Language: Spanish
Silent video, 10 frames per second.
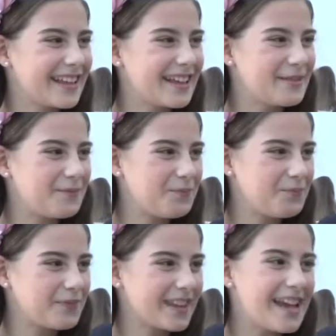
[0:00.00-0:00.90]
y
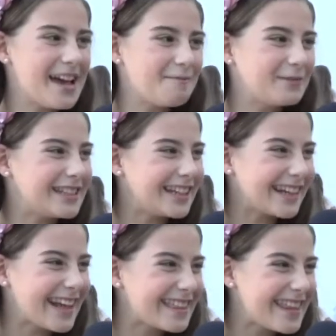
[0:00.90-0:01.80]
enhorabuena. Muchas
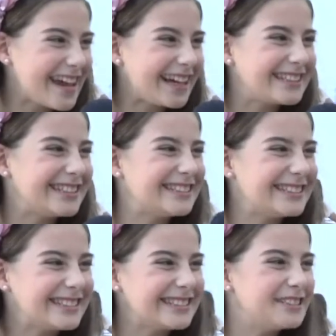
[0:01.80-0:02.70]
gracias.
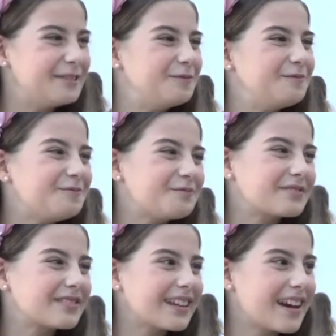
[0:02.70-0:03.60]
¿Cómo estás viviendo estos
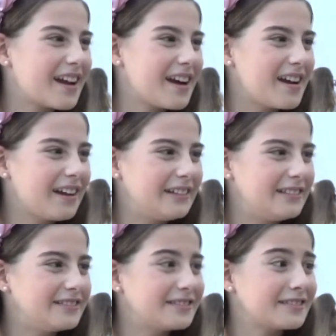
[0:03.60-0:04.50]
momentos tan
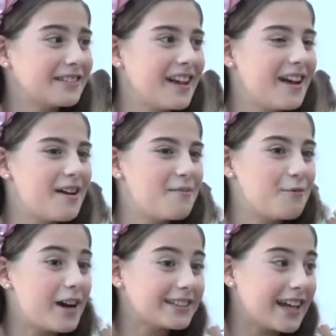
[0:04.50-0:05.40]
especiales?
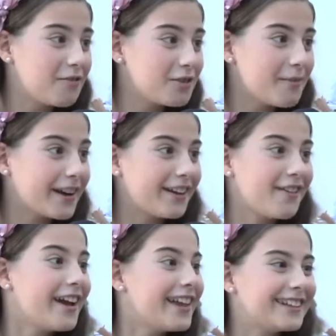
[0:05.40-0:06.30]
Buah, es que aún no me creo que
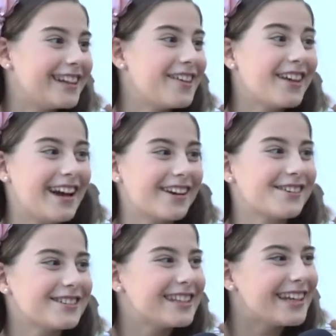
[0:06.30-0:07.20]
haya salido de la
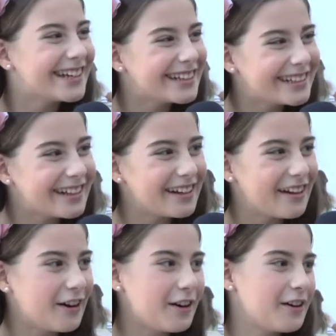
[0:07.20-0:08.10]
corte.
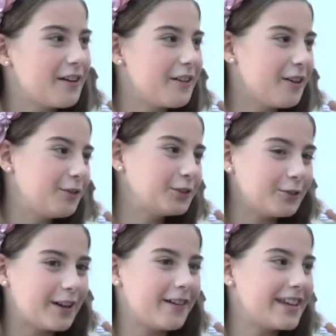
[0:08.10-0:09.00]
O,
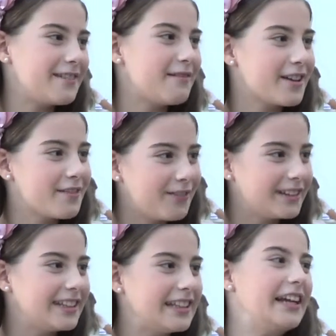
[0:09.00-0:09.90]
futura fallera mayor
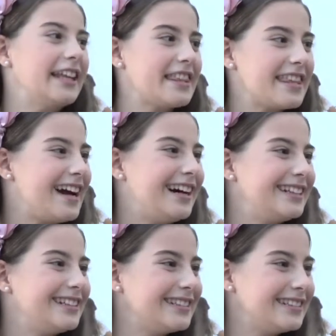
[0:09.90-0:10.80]
infantil de Valencia.
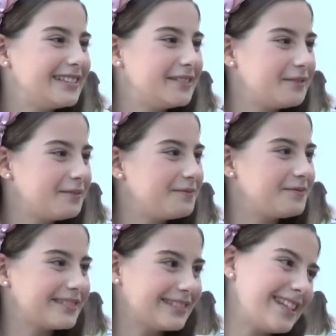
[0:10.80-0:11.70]
Exacto, porque todo
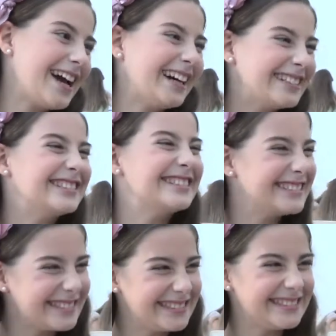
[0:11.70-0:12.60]
puede pasar, todavía
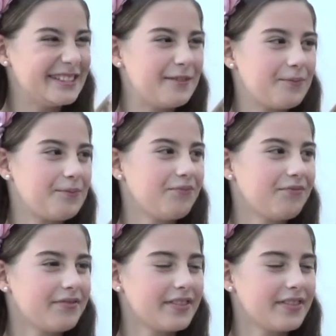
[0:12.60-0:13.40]
quedan de momento.